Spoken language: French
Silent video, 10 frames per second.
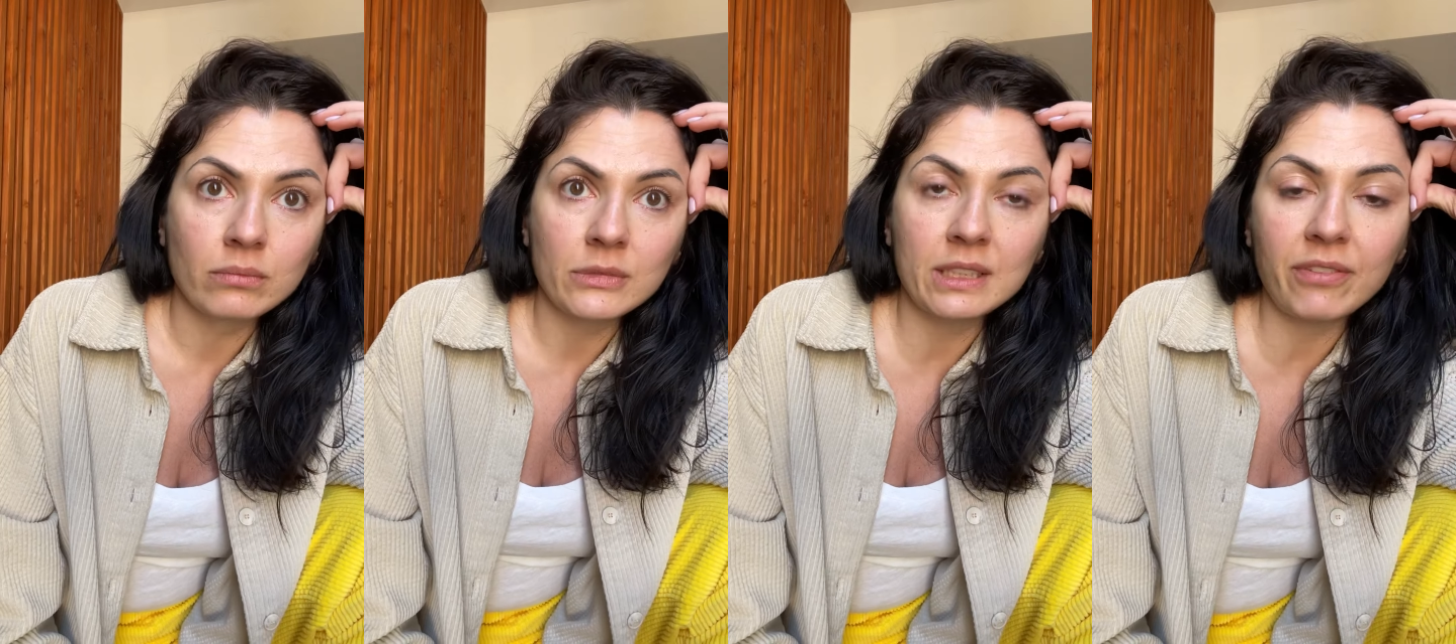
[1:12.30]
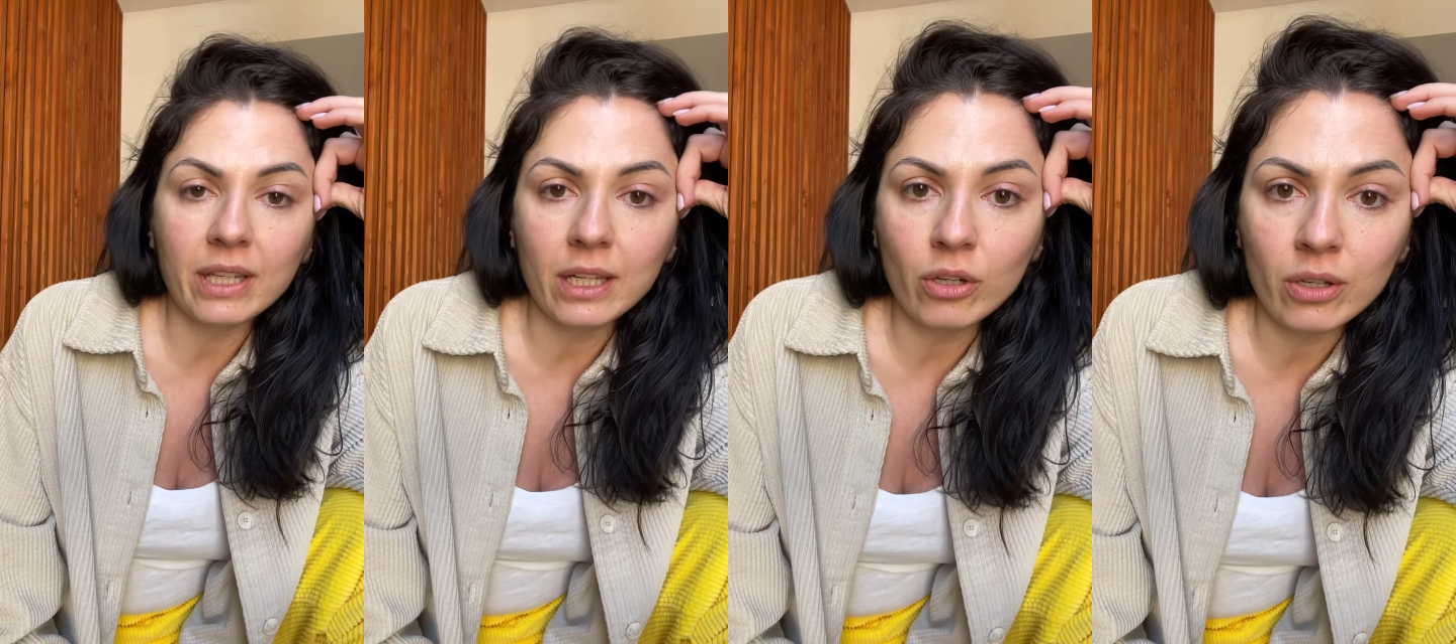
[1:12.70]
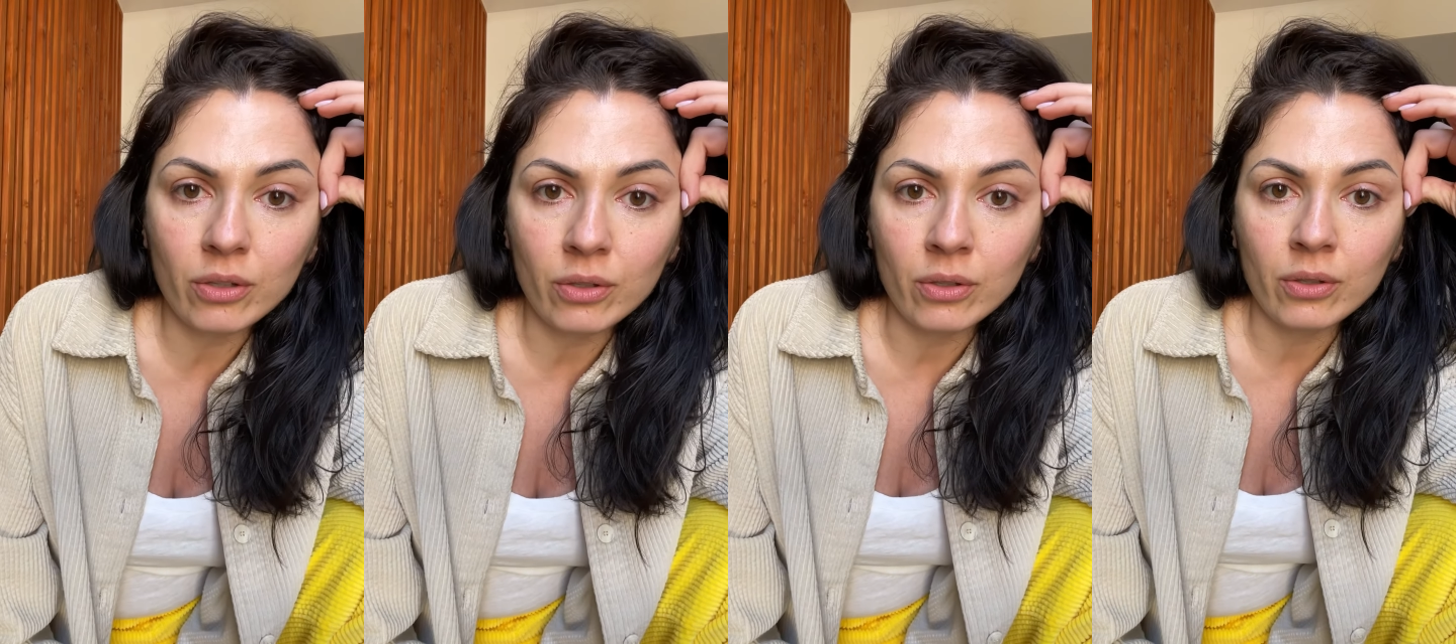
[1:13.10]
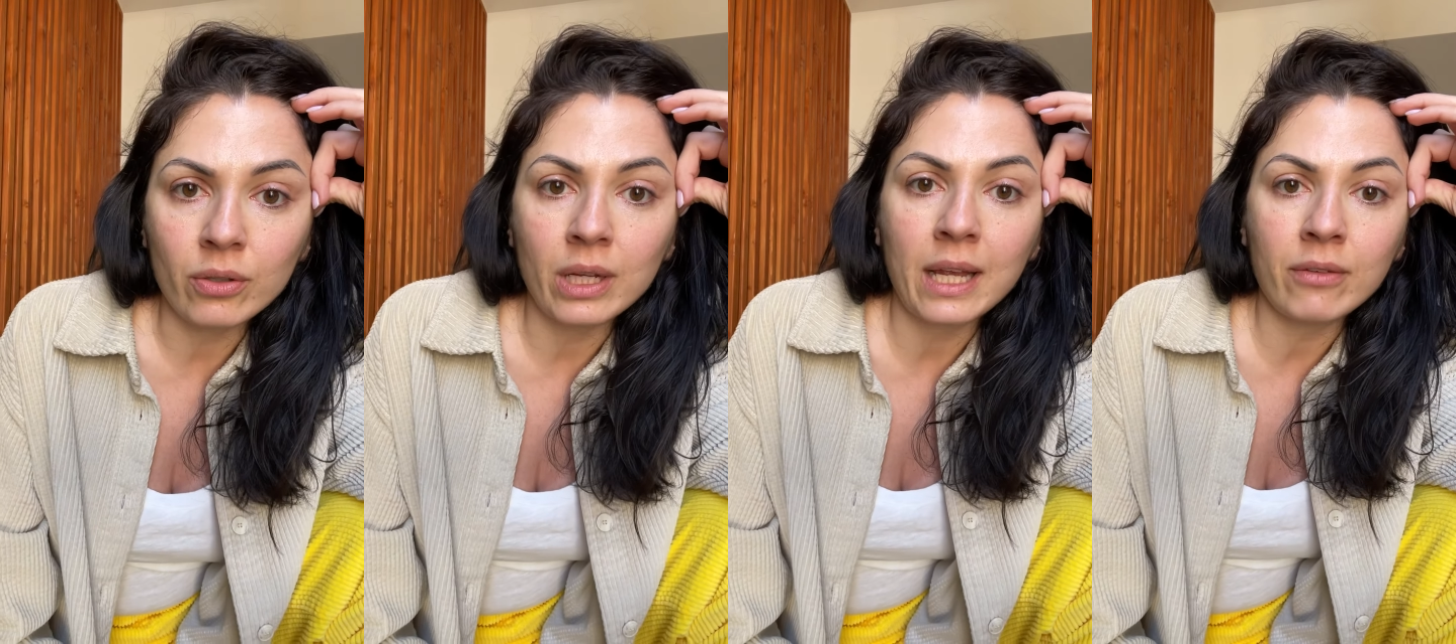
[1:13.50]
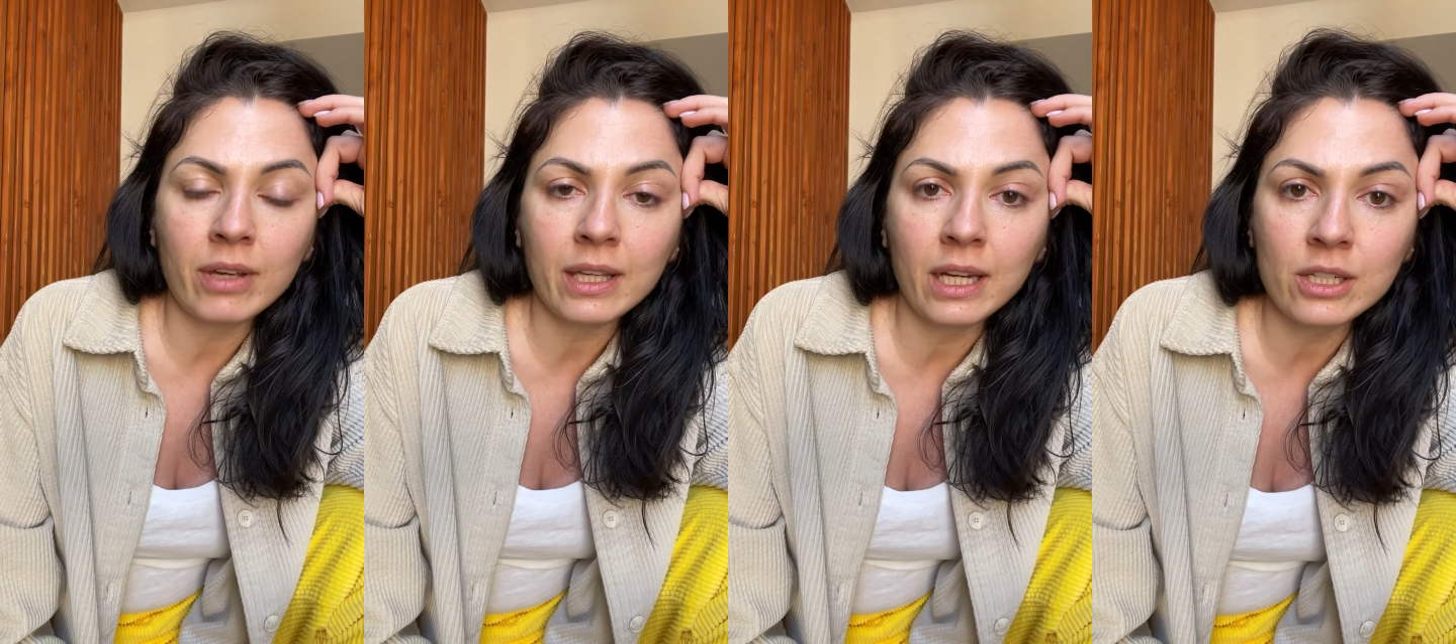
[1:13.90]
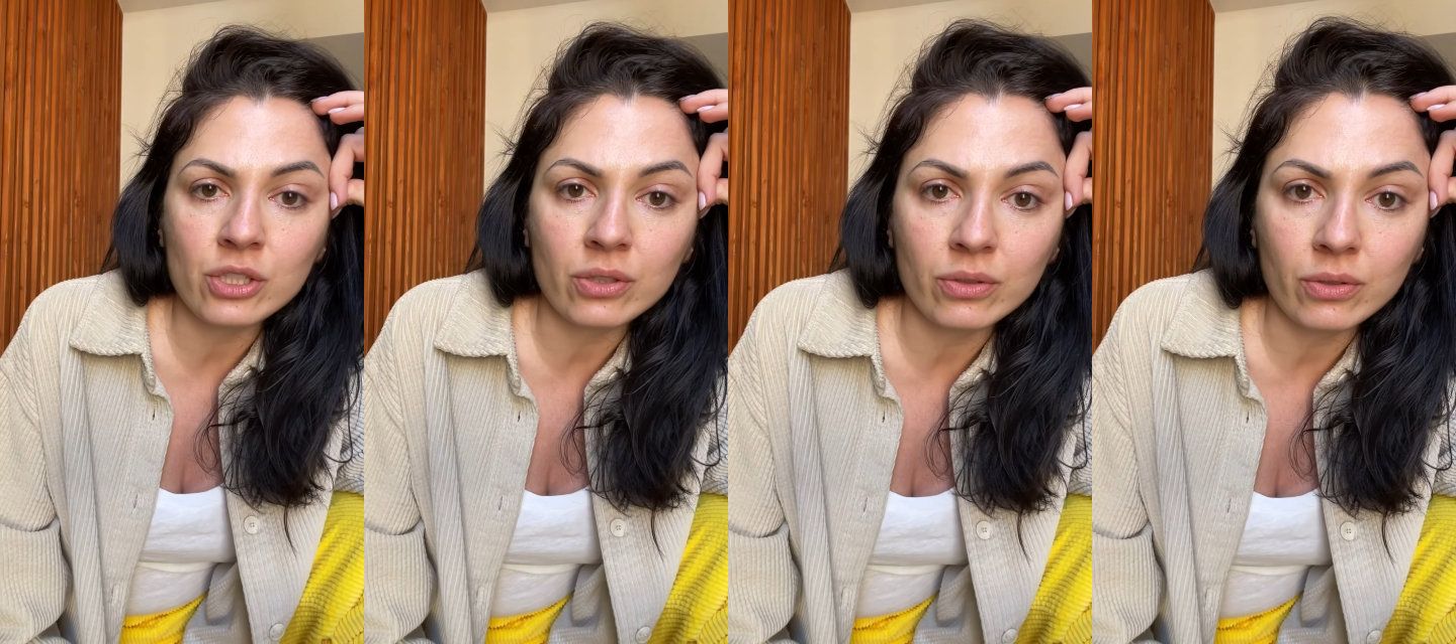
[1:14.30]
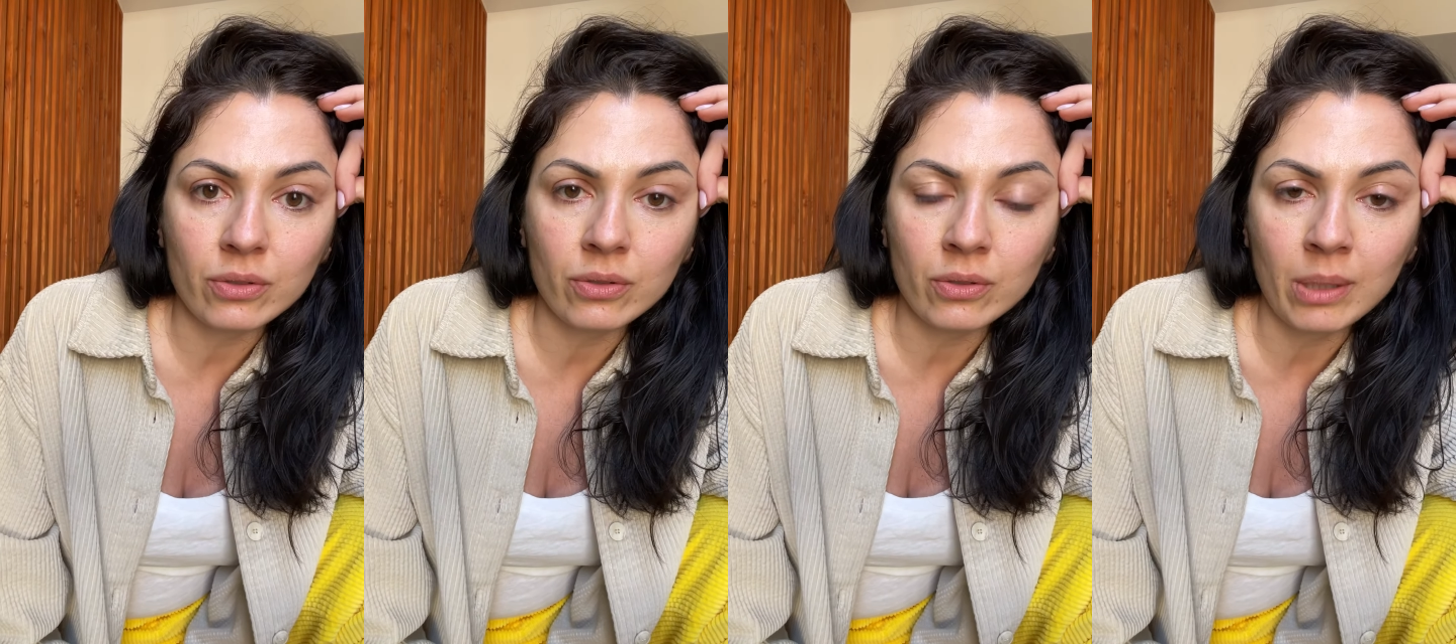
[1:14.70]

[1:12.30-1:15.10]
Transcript: C'est vers quelle heure, euh, là, vers quel âge euh,